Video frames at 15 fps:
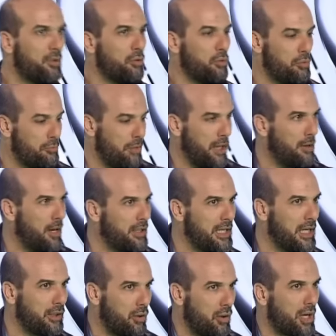ومع
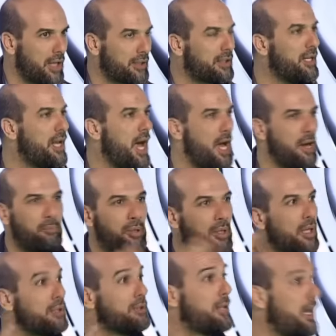لونقاس اللاعب
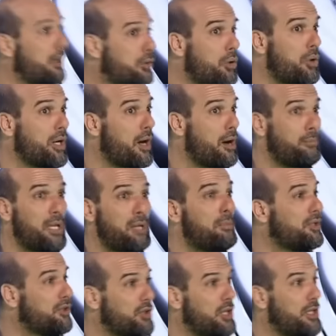دا الكره ما
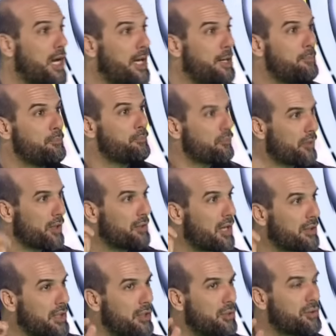لمسش اللاعب
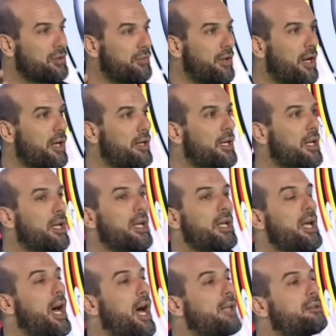اثر على نتيجه
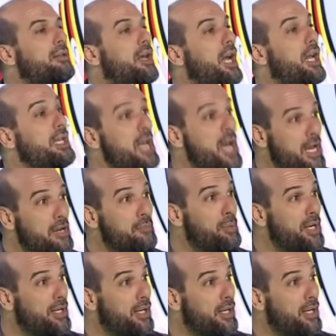اللقاء اثر على اللاعبين